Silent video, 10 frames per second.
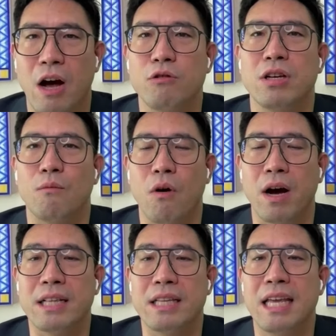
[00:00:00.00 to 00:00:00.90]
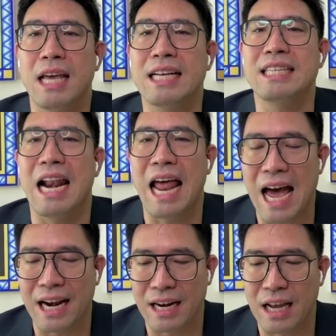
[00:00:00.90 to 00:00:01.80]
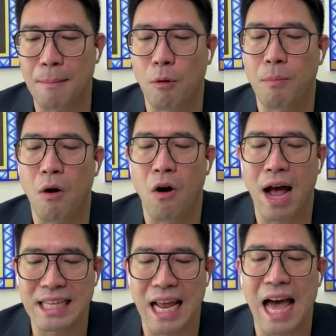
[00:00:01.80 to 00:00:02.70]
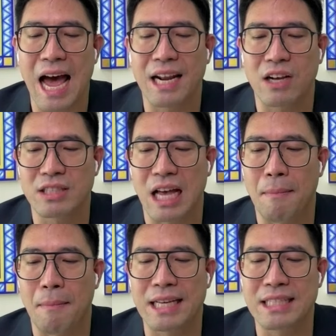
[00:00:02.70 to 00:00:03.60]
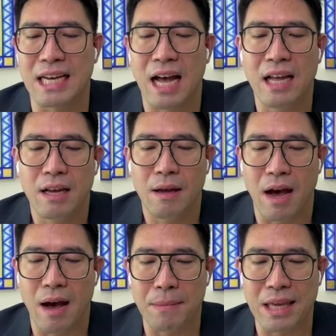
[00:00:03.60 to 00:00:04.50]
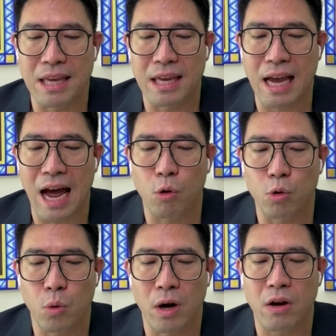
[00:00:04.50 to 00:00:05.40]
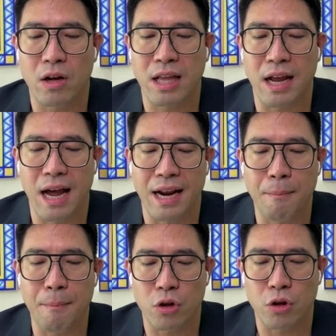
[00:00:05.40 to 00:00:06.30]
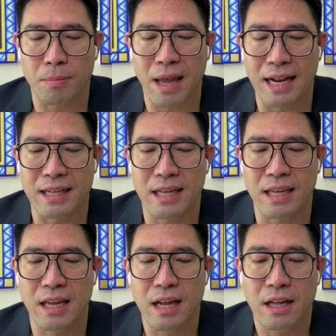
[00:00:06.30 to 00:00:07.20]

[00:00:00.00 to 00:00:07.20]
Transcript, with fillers: เข้าถึงวงเงินที่ 500,000 ล้านนะครับผมพอ 500,000 ล้านเนี่ยก็สามารถที่จะมีการลงทุนแล้วก็ได้ผลตอบแทนที่